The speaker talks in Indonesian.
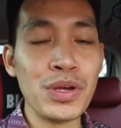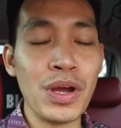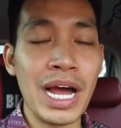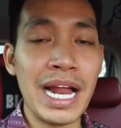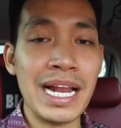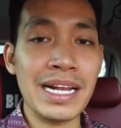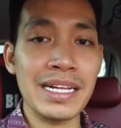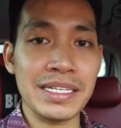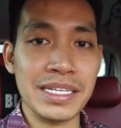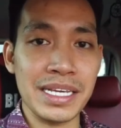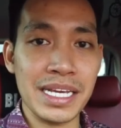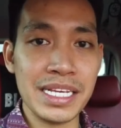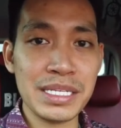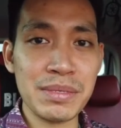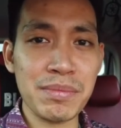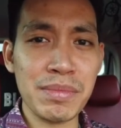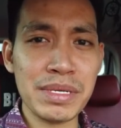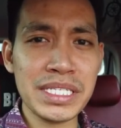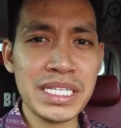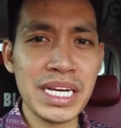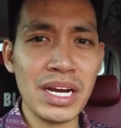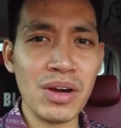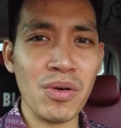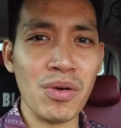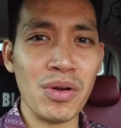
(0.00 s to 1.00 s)
soalnya
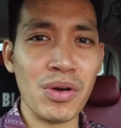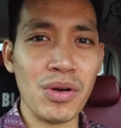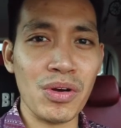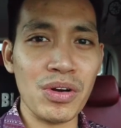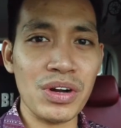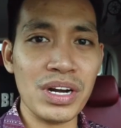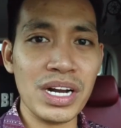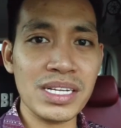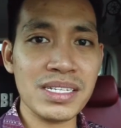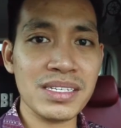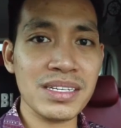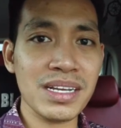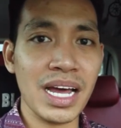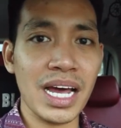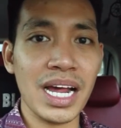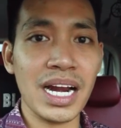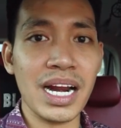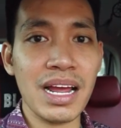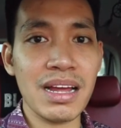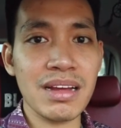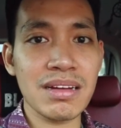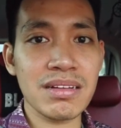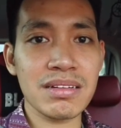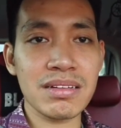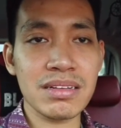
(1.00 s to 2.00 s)
semenjak corona
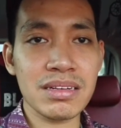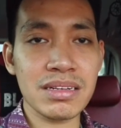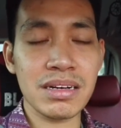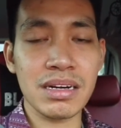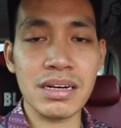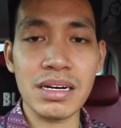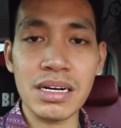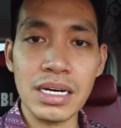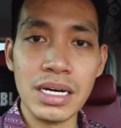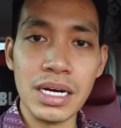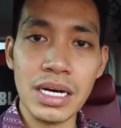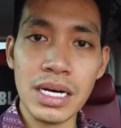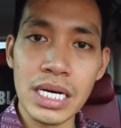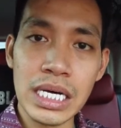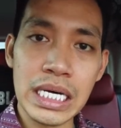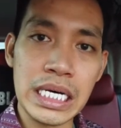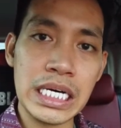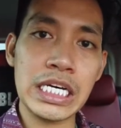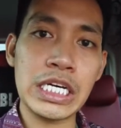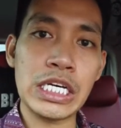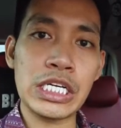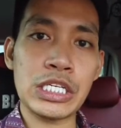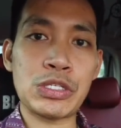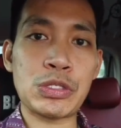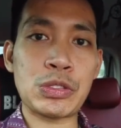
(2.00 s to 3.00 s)
sekarang
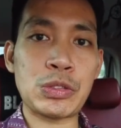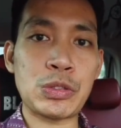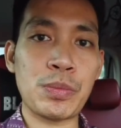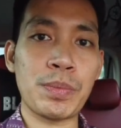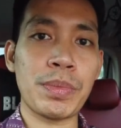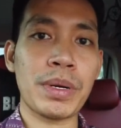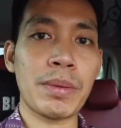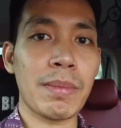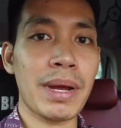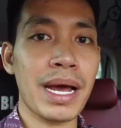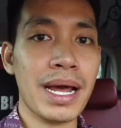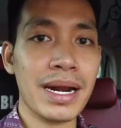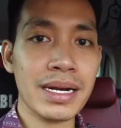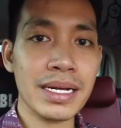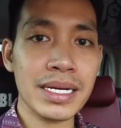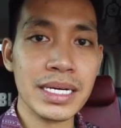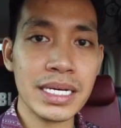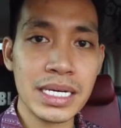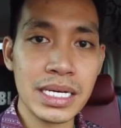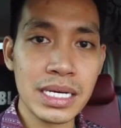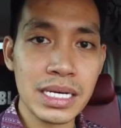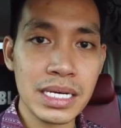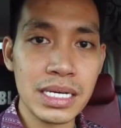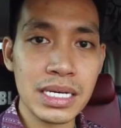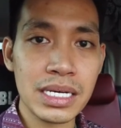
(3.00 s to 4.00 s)
uh,
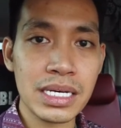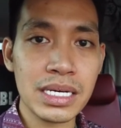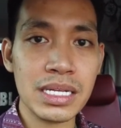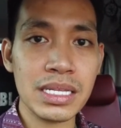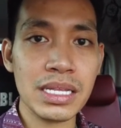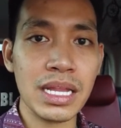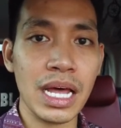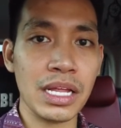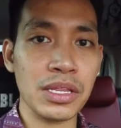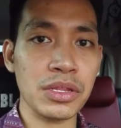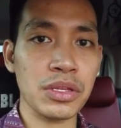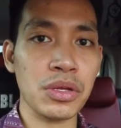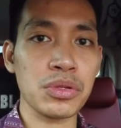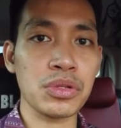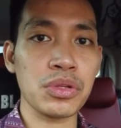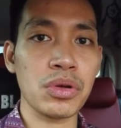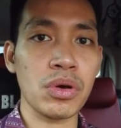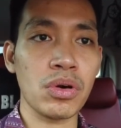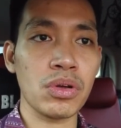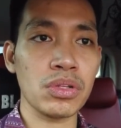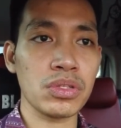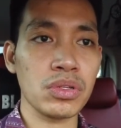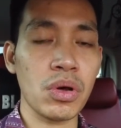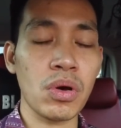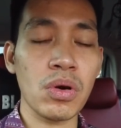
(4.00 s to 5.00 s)
supermarket atau
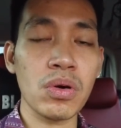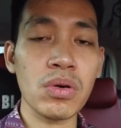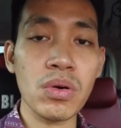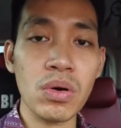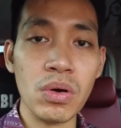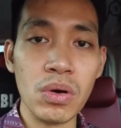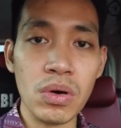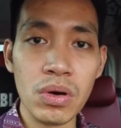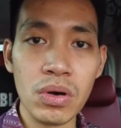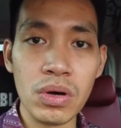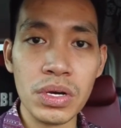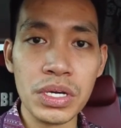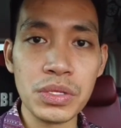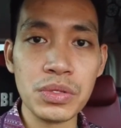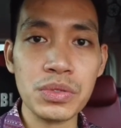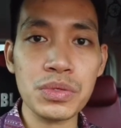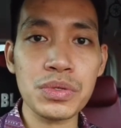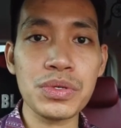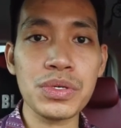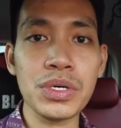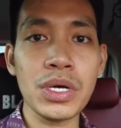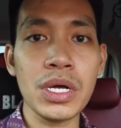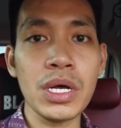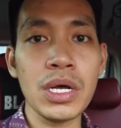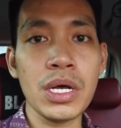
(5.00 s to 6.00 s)
toko-toko
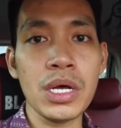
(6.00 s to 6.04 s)
itu